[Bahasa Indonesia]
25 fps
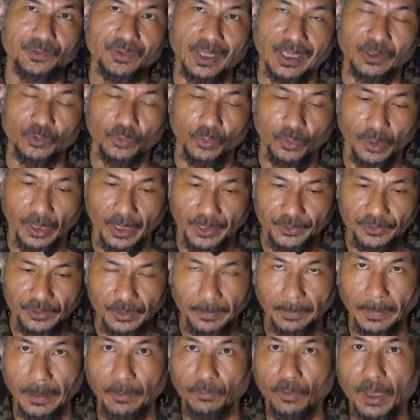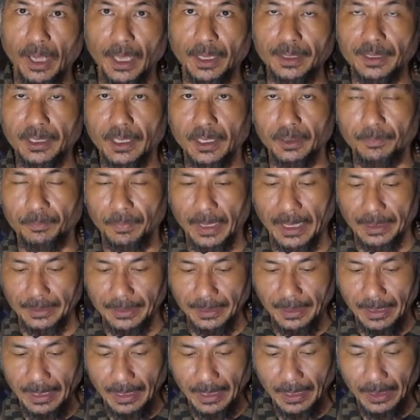satu keistimewaan
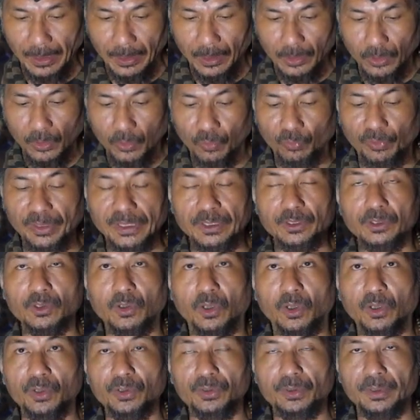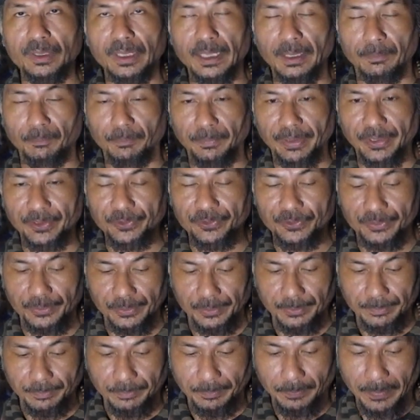daripada weton
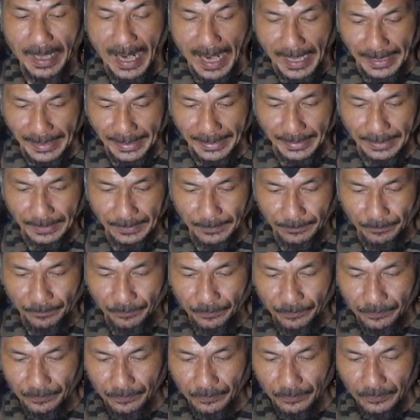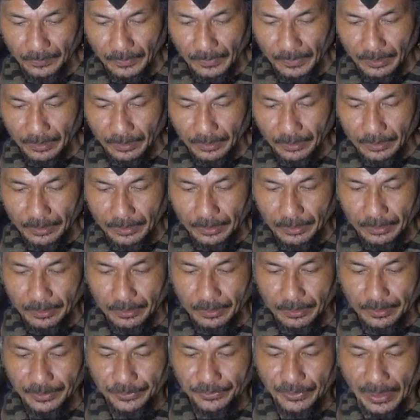kemis paing.
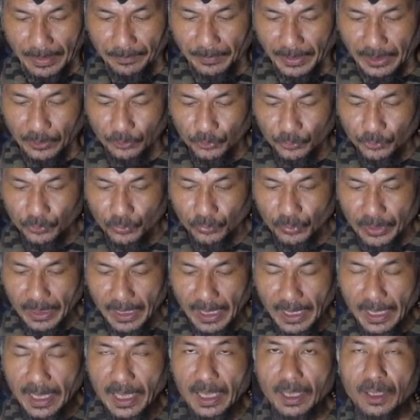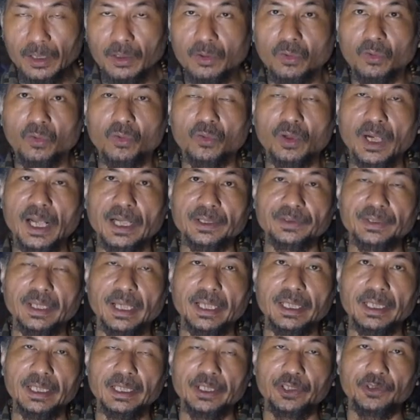Di samping itu juga
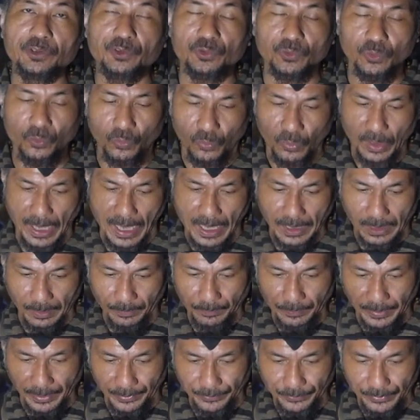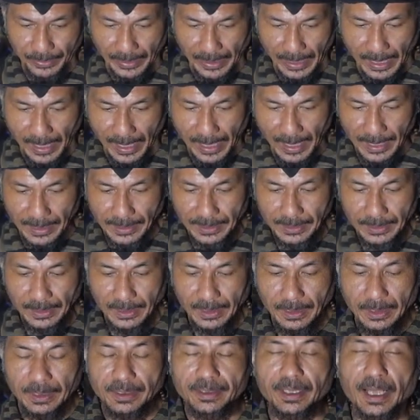orangnya ini suka kebersihan
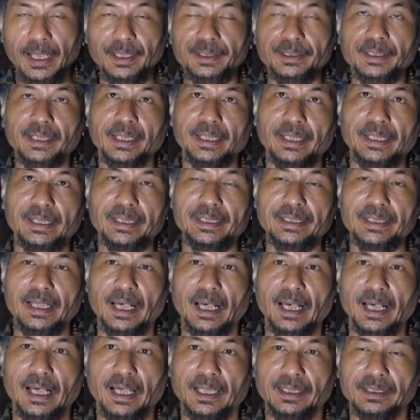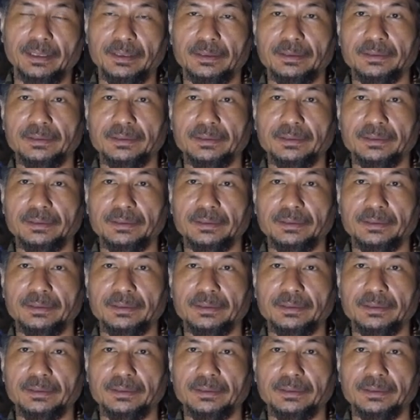dan keindahan